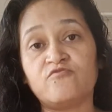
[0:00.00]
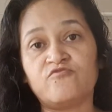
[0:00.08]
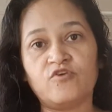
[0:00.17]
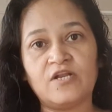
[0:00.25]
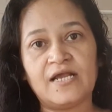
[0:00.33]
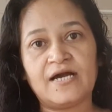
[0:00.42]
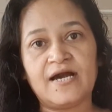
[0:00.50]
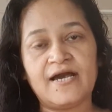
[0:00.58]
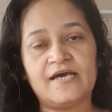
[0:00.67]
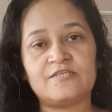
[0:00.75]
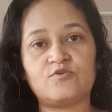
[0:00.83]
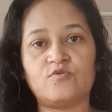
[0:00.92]
फ़ोन
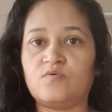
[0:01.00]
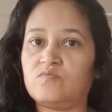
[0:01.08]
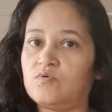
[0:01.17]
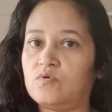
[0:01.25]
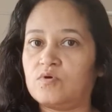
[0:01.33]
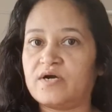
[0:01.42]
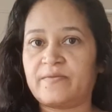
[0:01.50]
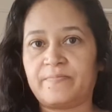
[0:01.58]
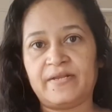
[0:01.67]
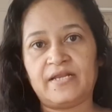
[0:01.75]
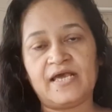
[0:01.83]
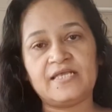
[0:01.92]
लगाया तो वो घर
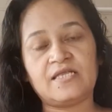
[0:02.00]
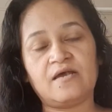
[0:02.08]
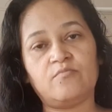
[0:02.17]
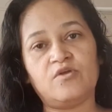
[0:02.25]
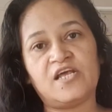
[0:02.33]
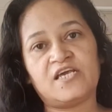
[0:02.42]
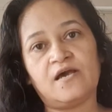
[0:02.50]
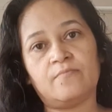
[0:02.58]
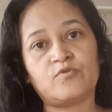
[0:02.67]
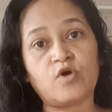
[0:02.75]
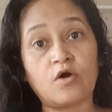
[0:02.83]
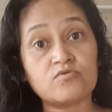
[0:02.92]
पे नहीं थे बोले कि
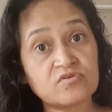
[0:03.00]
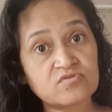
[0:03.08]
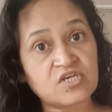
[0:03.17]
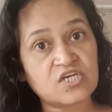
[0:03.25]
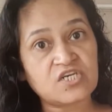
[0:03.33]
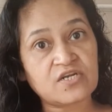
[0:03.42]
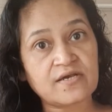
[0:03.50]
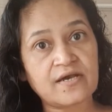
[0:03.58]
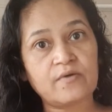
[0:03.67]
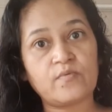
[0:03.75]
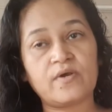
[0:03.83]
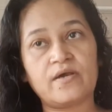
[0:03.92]
हम तो आउट ऑफ स्टेशन गए
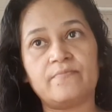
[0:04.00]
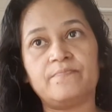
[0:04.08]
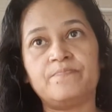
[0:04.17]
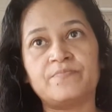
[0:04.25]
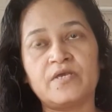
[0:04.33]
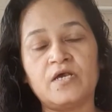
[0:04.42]
हुए हैं